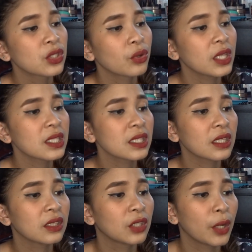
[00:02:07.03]
So this is
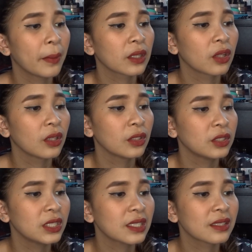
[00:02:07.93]
a
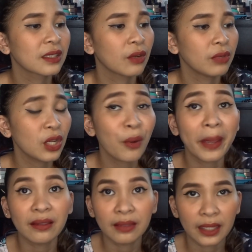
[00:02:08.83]
dermatologist
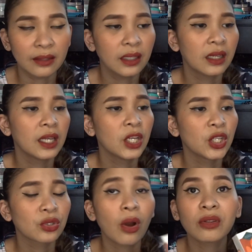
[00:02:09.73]
recommended
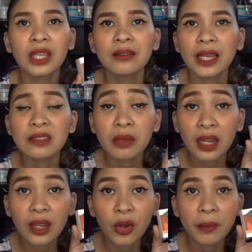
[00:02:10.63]
So, ako din guys,
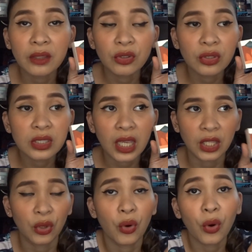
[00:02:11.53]
marirecommend ko to sa
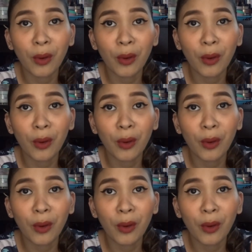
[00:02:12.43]
inyo.